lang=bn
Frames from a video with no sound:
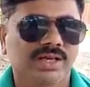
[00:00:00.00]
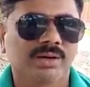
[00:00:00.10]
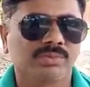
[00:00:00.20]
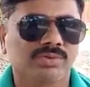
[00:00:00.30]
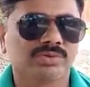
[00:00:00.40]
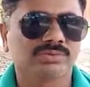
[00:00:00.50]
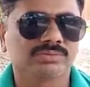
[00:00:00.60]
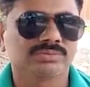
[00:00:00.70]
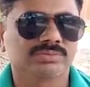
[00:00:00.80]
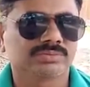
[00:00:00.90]
এবং
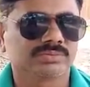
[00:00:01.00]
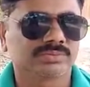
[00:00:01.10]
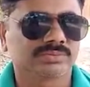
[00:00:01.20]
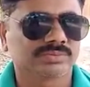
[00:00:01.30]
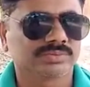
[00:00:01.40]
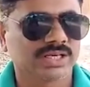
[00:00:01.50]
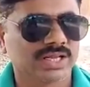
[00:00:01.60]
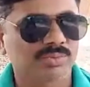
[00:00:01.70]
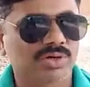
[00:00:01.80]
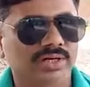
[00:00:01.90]
পেলে
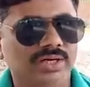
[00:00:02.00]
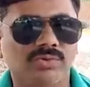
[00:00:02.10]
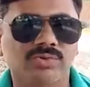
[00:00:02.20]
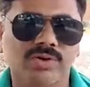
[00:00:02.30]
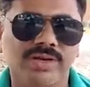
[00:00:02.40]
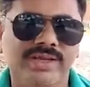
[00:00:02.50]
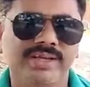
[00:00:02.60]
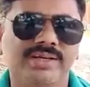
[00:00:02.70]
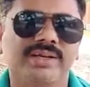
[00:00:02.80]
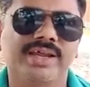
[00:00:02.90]
আমরা টাউন হলের
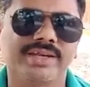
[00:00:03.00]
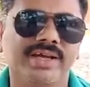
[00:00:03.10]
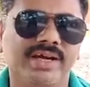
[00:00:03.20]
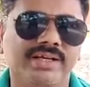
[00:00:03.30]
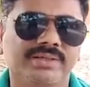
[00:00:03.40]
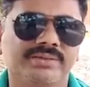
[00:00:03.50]
নাইট গার্ড